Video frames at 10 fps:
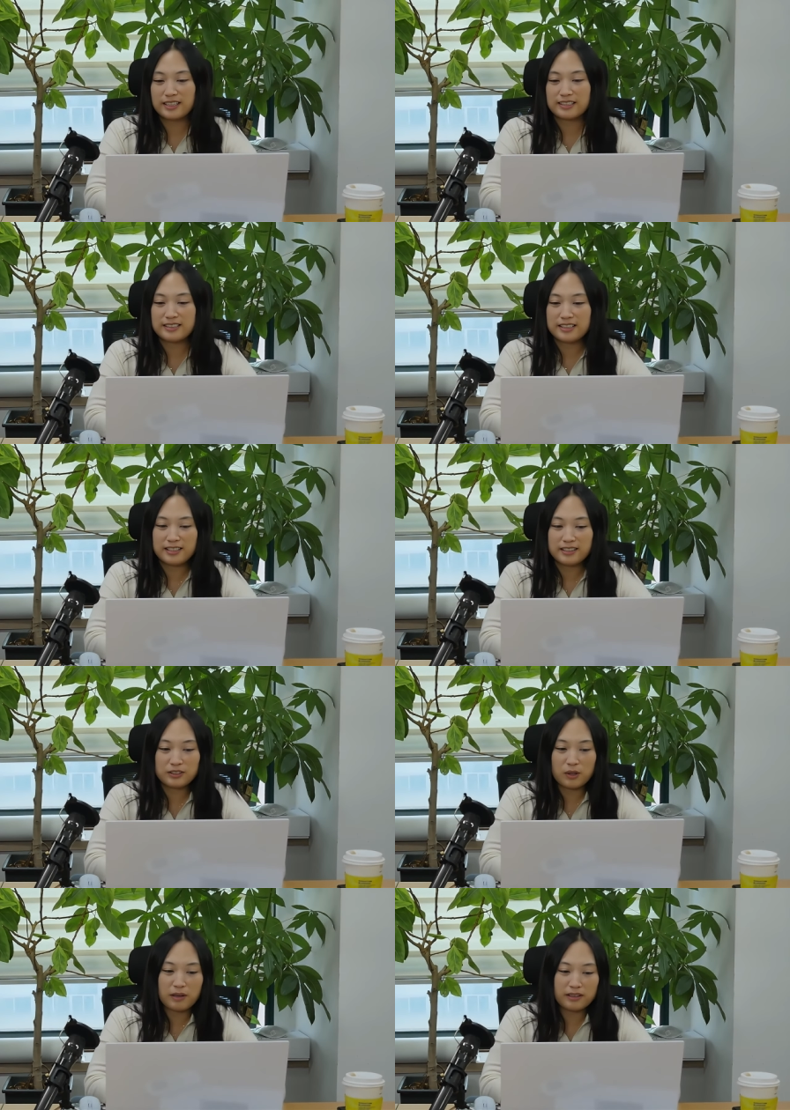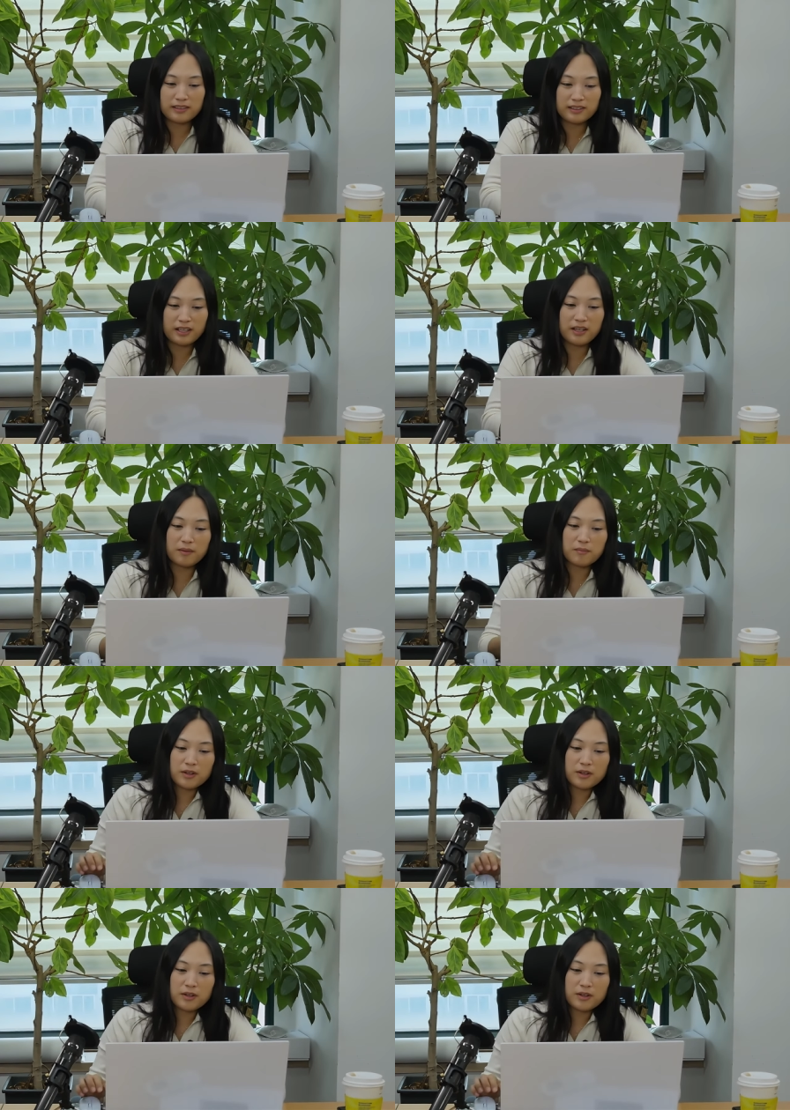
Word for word: 같이 들어봤는데요.